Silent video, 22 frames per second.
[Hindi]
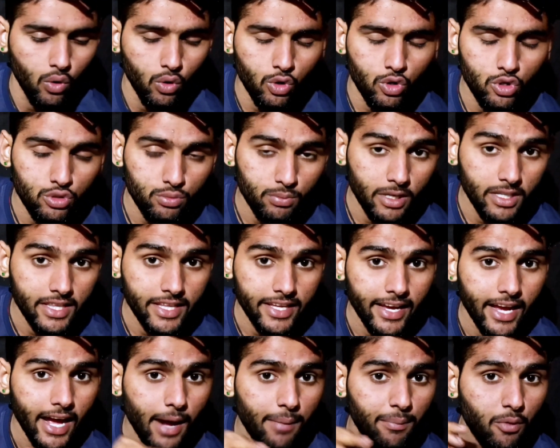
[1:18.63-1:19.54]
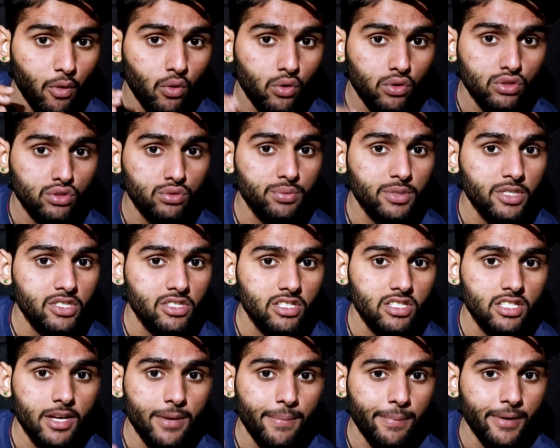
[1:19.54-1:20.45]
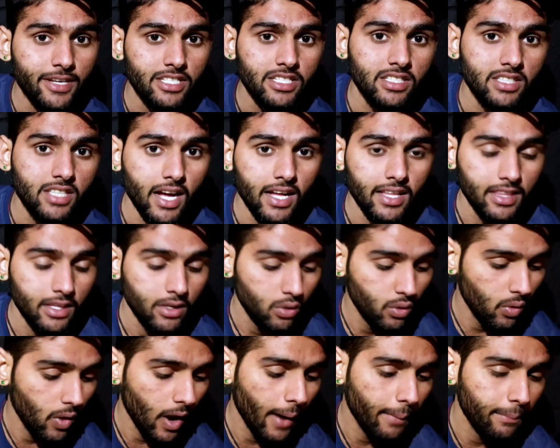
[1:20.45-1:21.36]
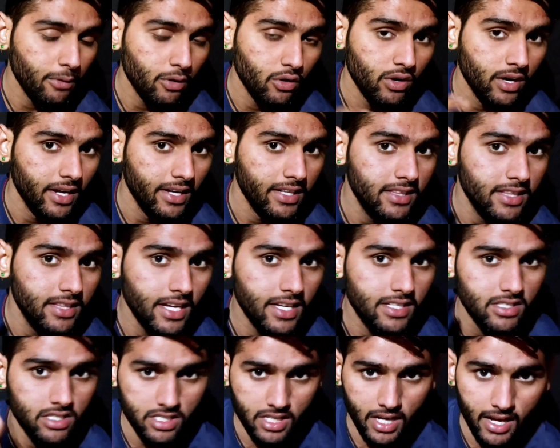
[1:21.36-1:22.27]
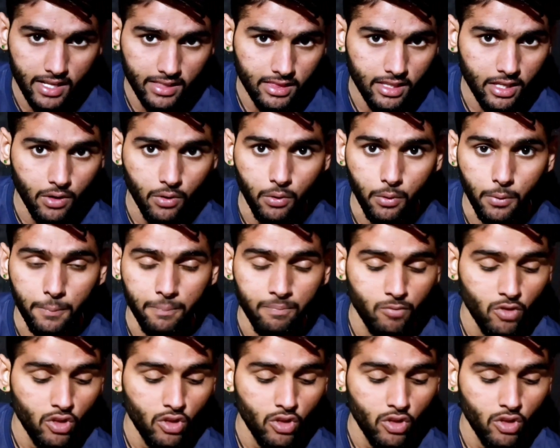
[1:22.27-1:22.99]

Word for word: और उस बंदे के आपको कुछ भी चीज़ें पसंद आती है और वो आप लोग खरीदना चाहते हो